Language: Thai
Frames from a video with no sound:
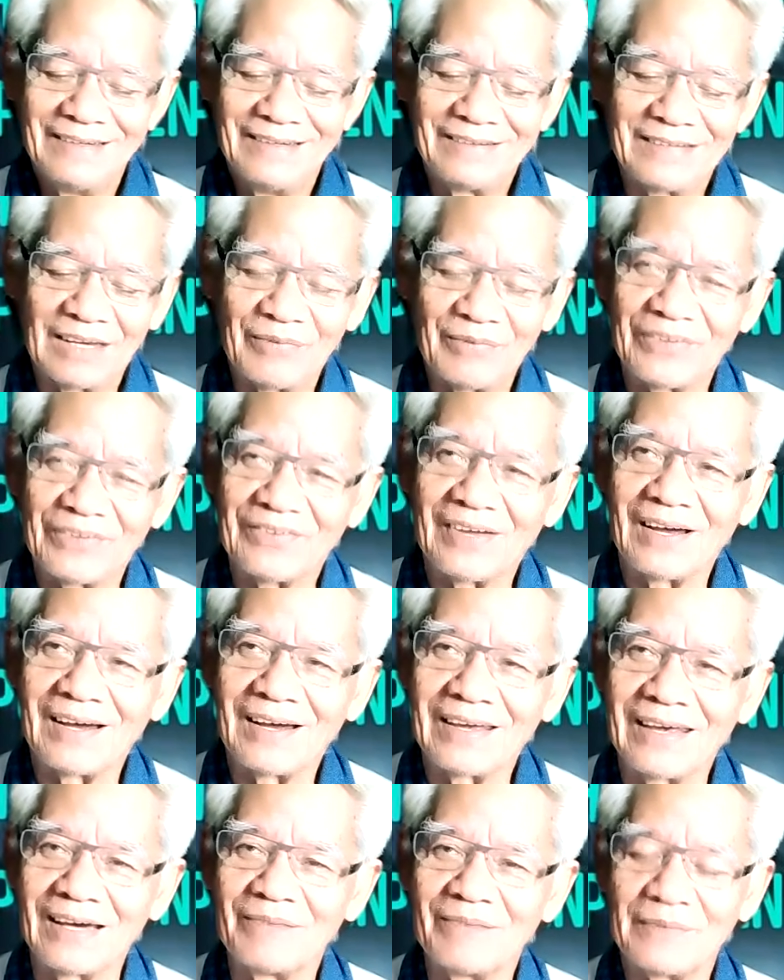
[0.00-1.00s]
ใช้ภาษา
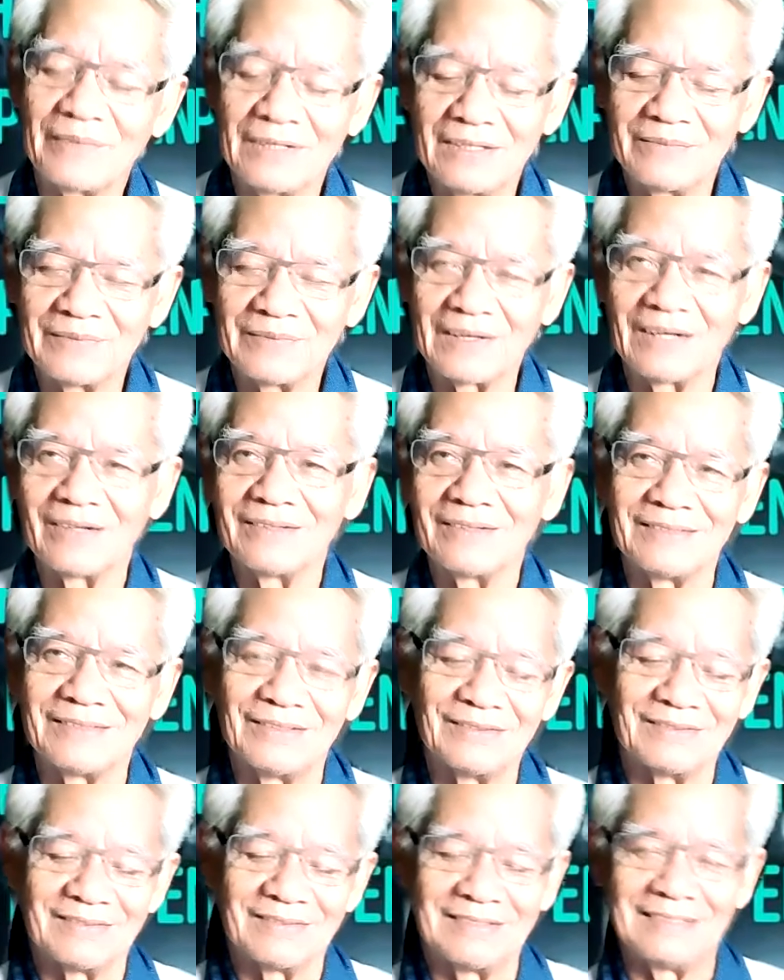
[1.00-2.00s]
แข็งไปหรือเปล่า
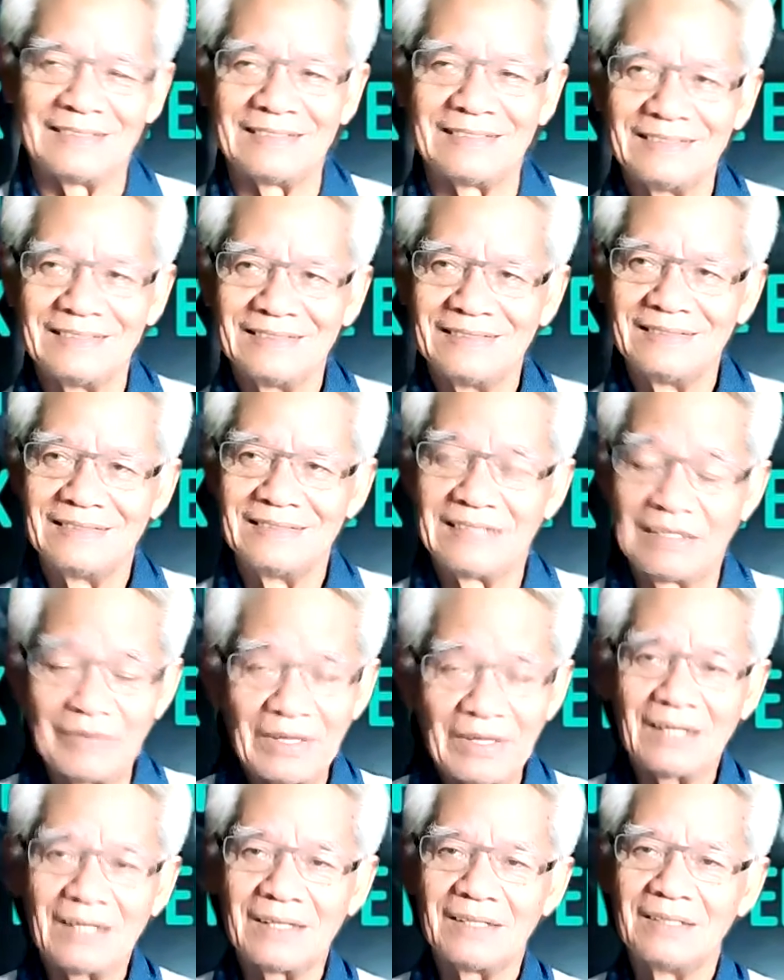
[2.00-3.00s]
โยมใช่ไหม
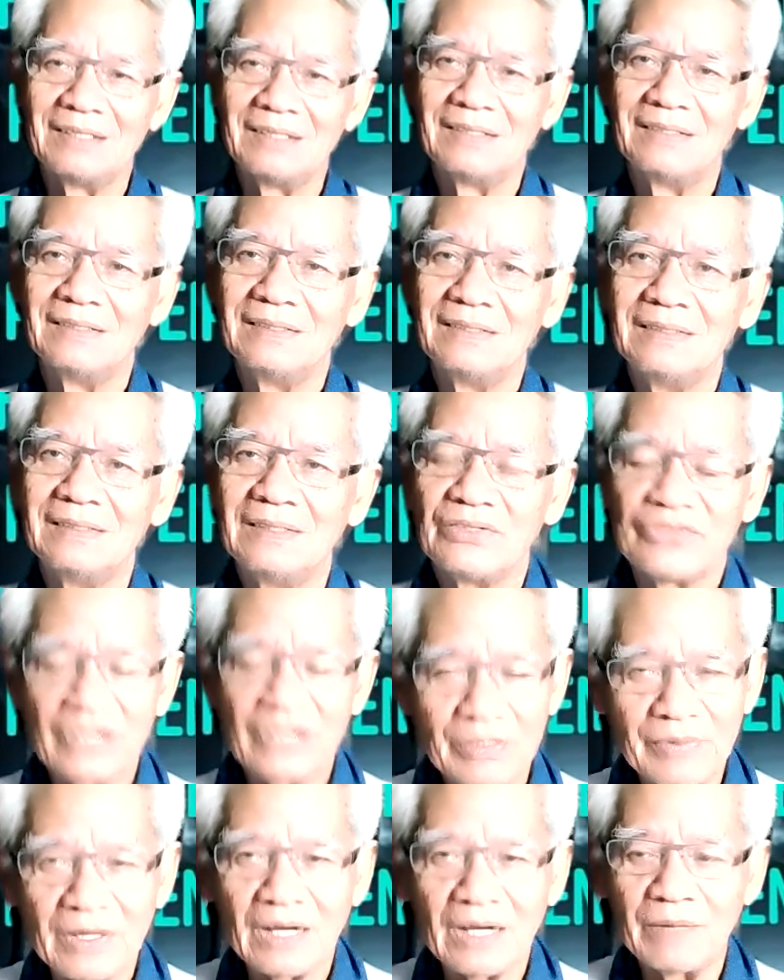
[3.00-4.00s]

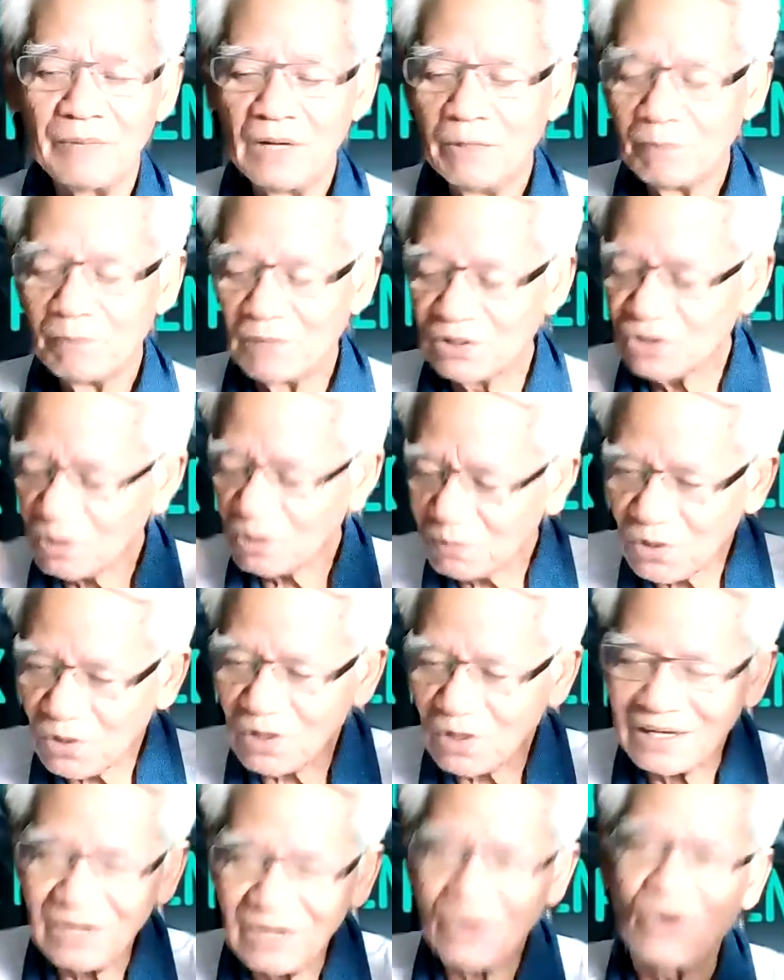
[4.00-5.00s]
ใช่ไหมครับ มันต้องมอ
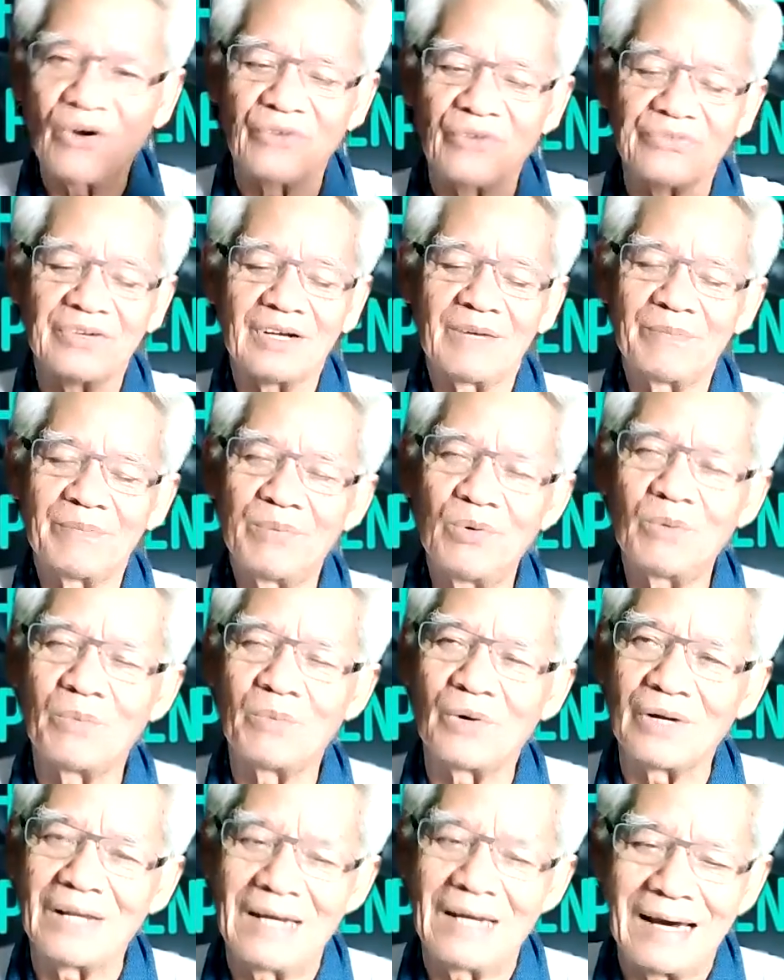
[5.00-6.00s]
งให้ออกสิครับผู้
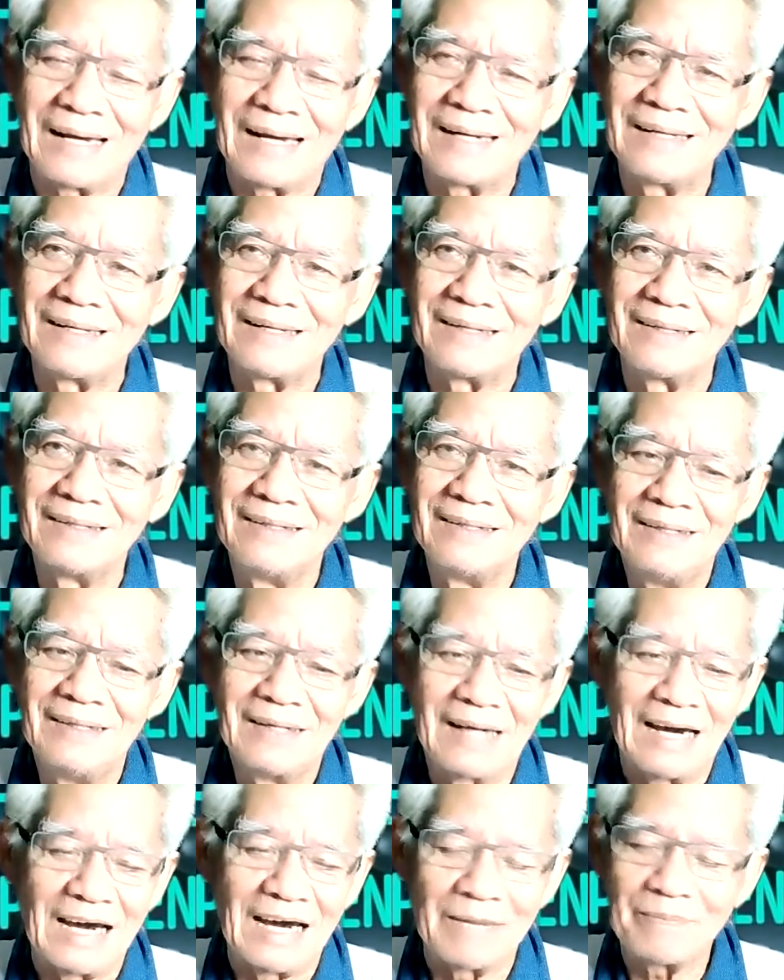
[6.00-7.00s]
บริหารเนี่ย
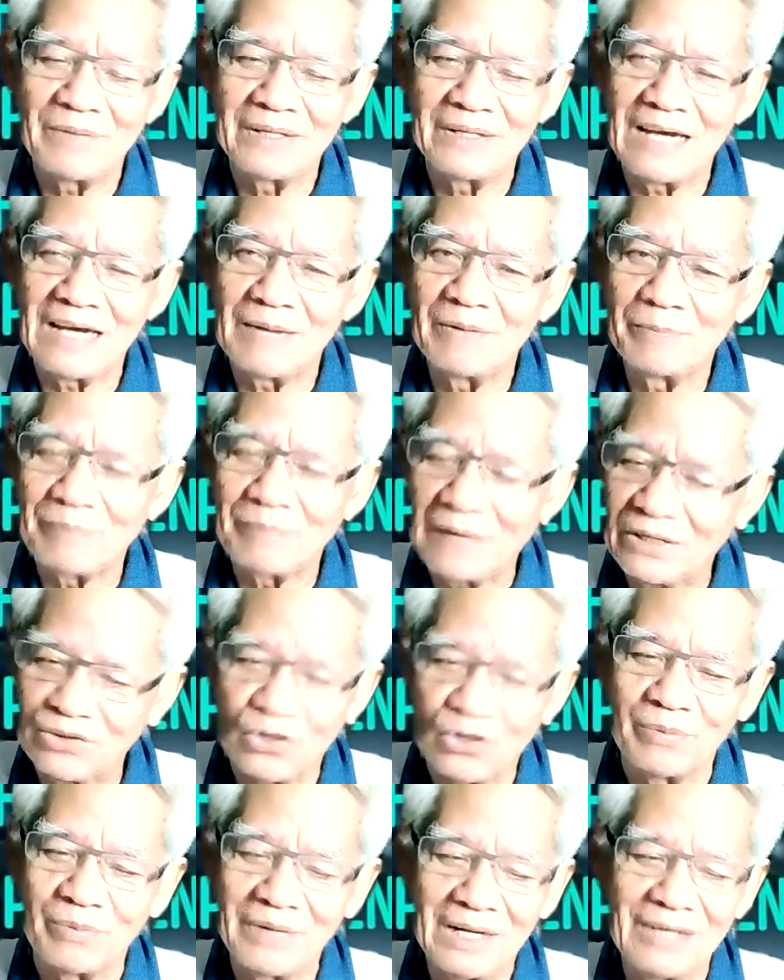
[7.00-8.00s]
ขาดปัญญามันไป
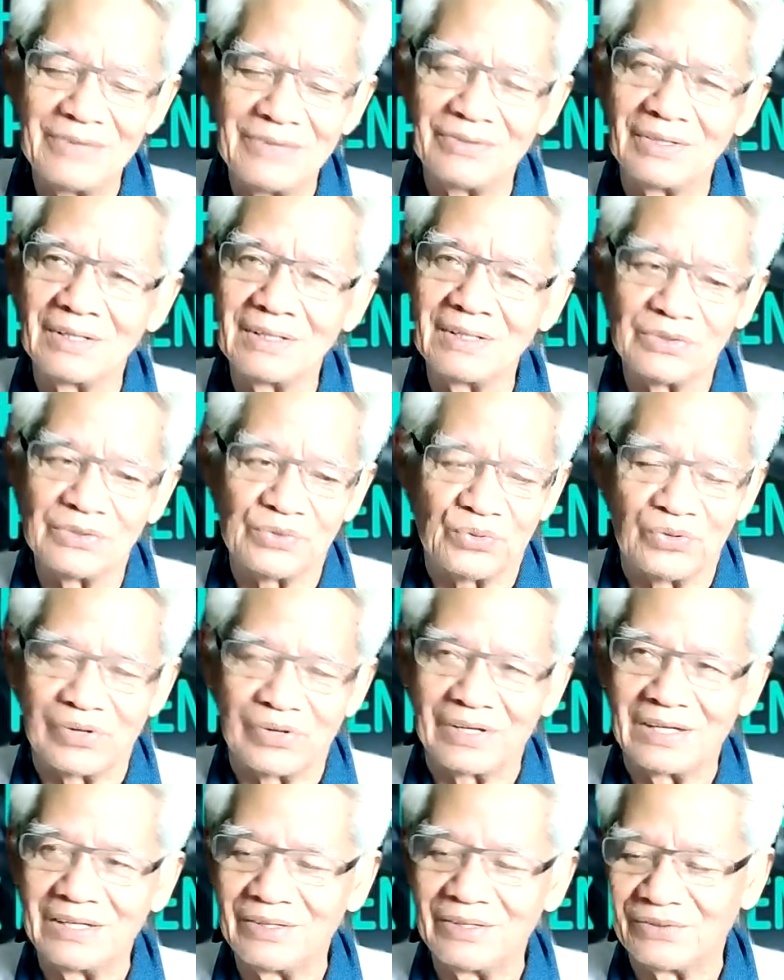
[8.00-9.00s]
ต่อไม่ได้จริงนะสว
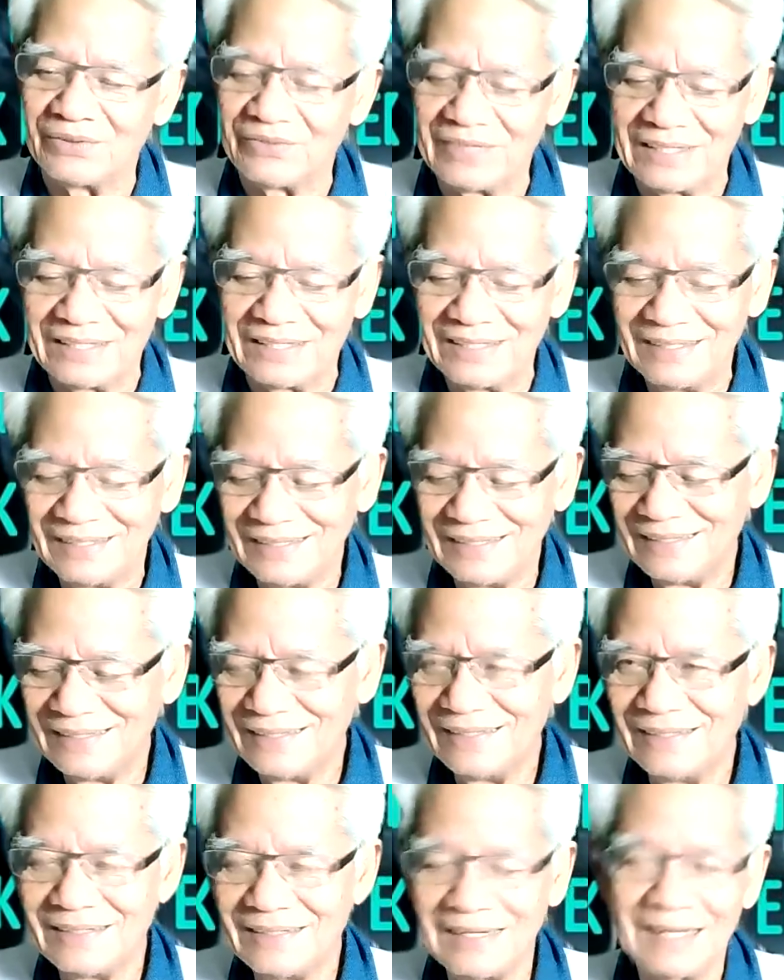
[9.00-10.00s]
ยนะโกค
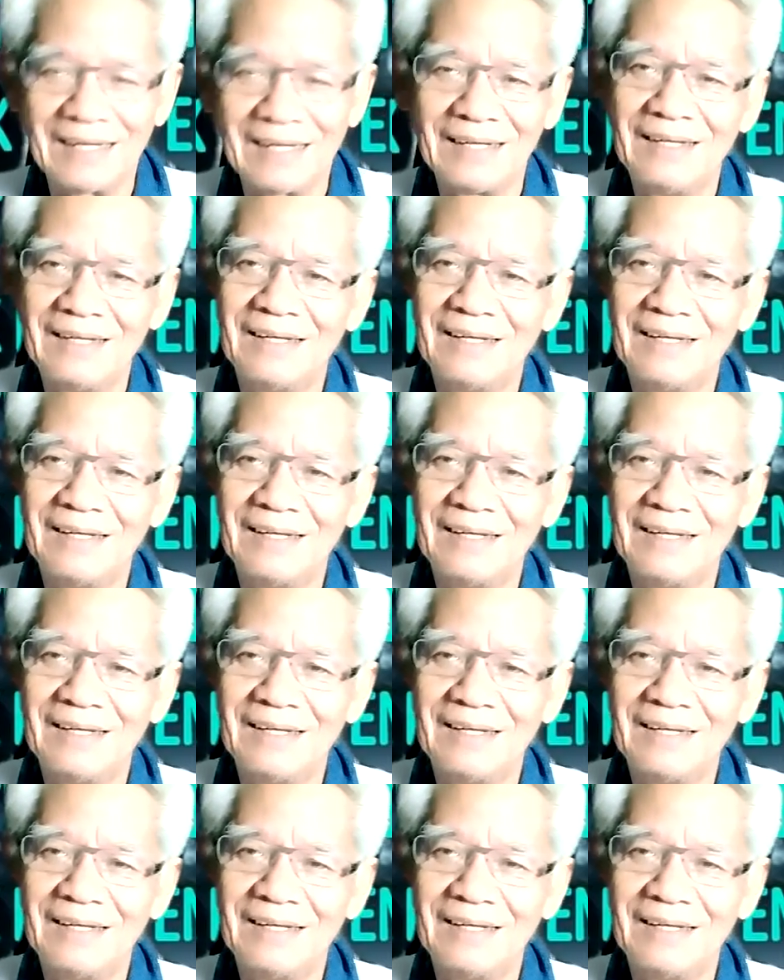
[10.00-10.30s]
นะ